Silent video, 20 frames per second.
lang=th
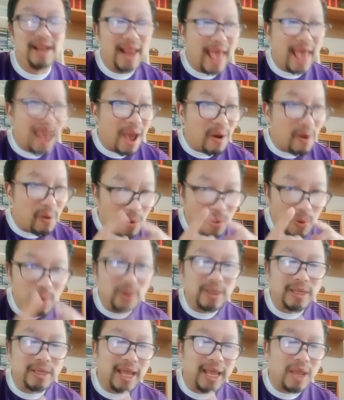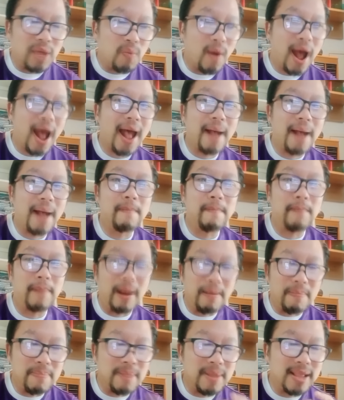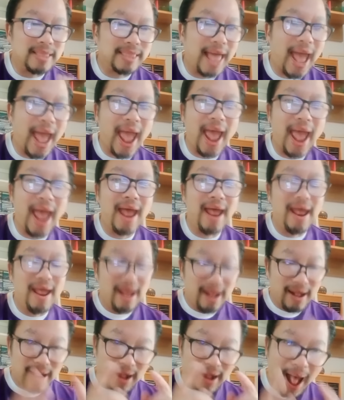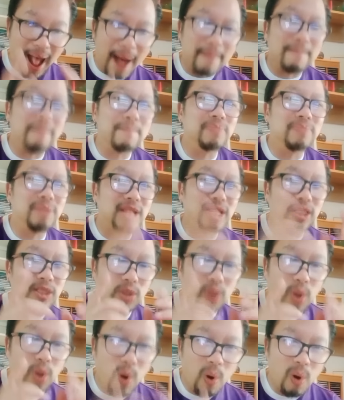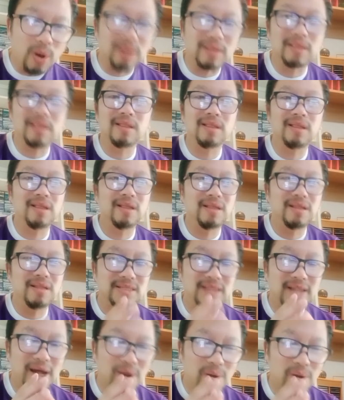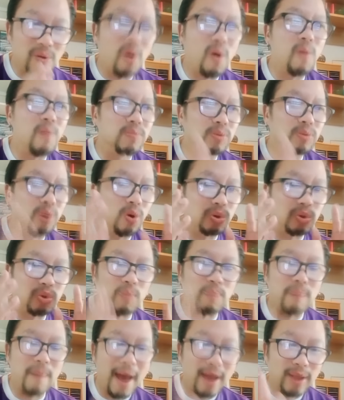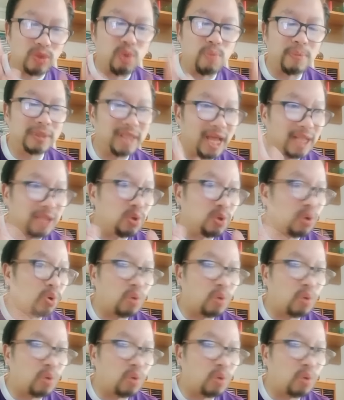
แล้วคุณจะเห็นว่ามันมีแต่คำที่โทษสังคมโทษกฎหมาย โทษประเทศโท